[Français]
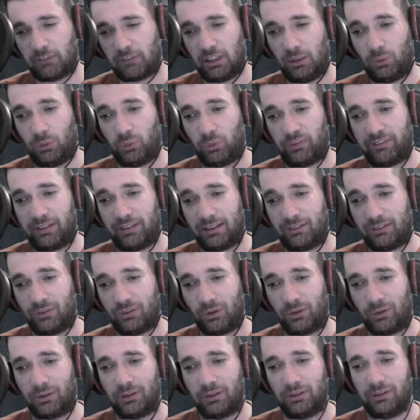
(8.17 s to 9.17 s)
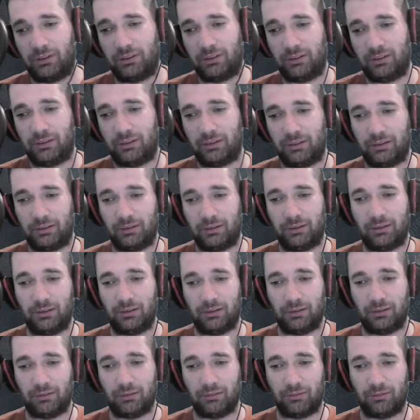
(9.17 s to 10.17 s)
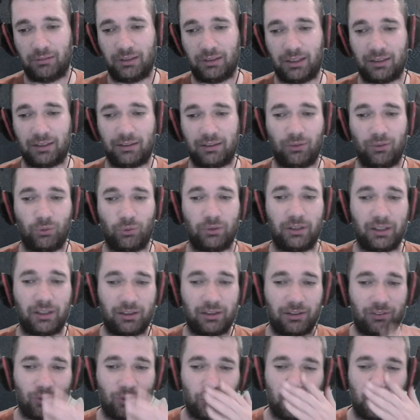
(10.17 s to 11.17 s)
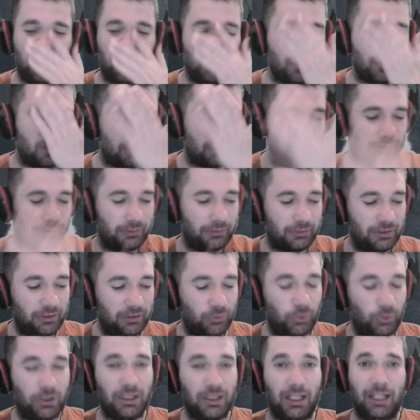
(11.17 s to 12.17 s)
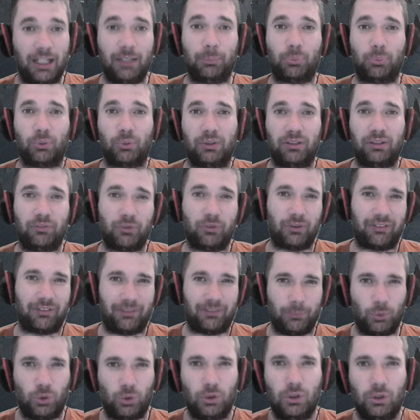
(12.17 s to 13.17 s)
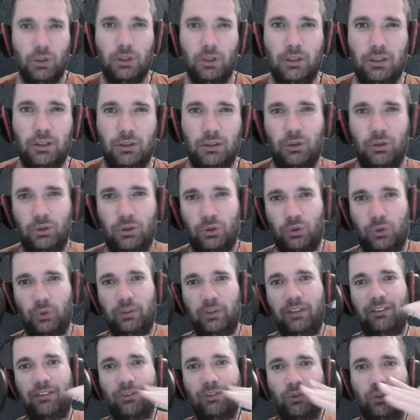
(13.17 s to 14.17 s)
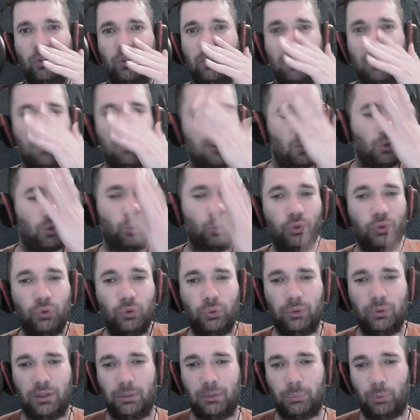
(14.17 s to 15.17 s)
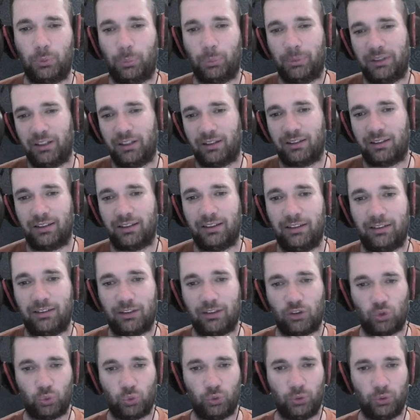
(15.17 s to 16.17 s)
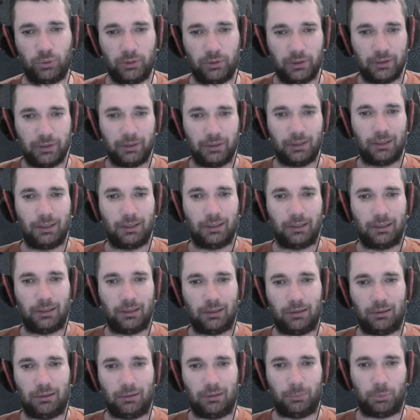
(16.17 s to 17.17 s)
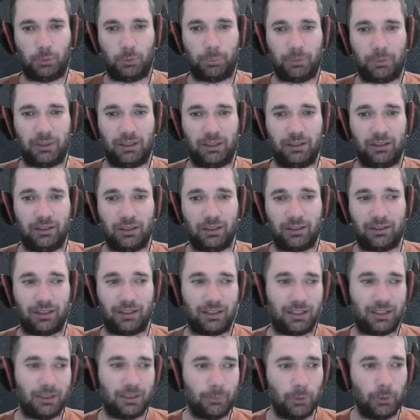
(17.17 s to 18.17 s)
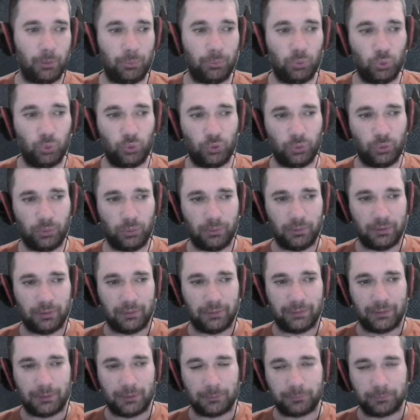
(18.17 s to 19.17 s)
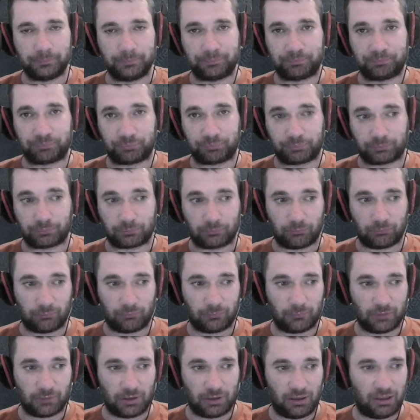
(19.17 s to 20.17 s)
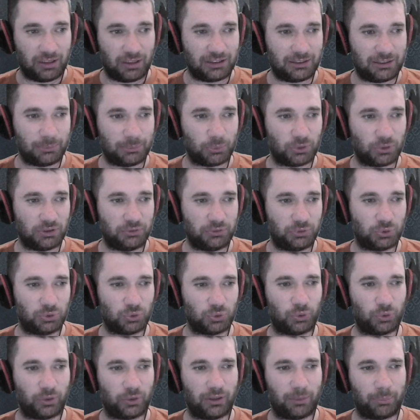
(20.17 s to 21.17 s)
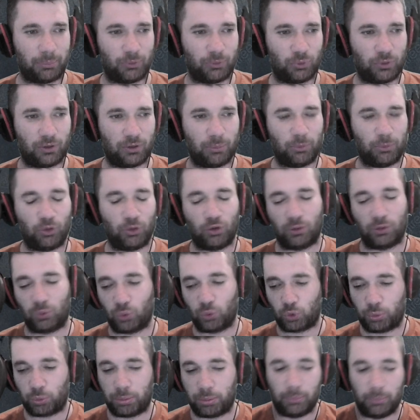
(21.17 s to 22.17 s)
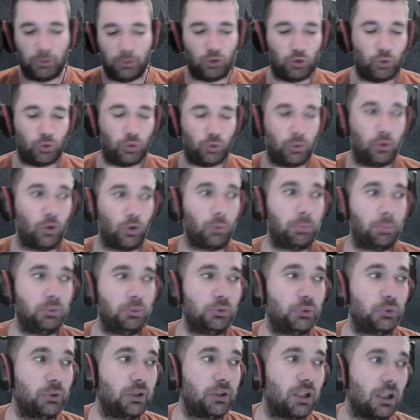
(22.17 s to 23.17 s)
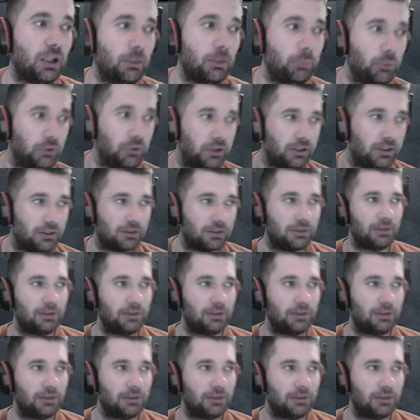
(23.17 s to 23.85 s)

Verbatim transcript: On s'attend, euh, on, a on est redescendu hein. au niveau de la hype, on est forcément euh, redescendu d'un cran ou deux, hein, pour pas dire d'un étage ou deux, euh, pour pas dire d'un immeuble ou deux. La team rediffusion, tu regardes parce que t'es BG. Ah non, je suis pas BG, alors boule de gras peut-être.